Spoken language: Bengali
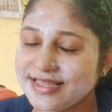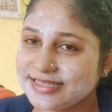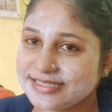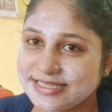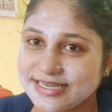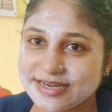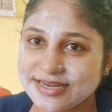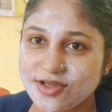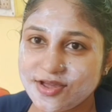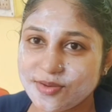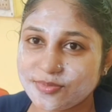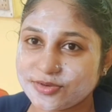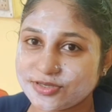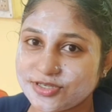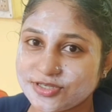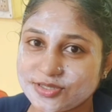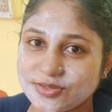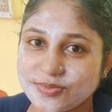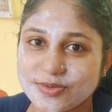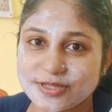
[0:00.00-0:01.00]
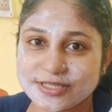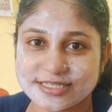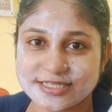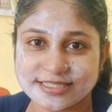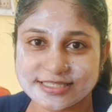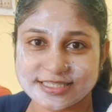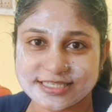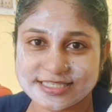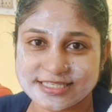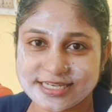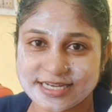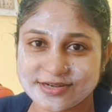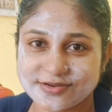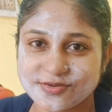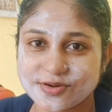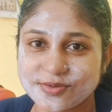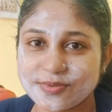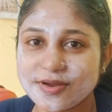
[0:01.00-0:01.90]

সেগুলো অবশ্যই তোমাদের সাথে শেয়ার করব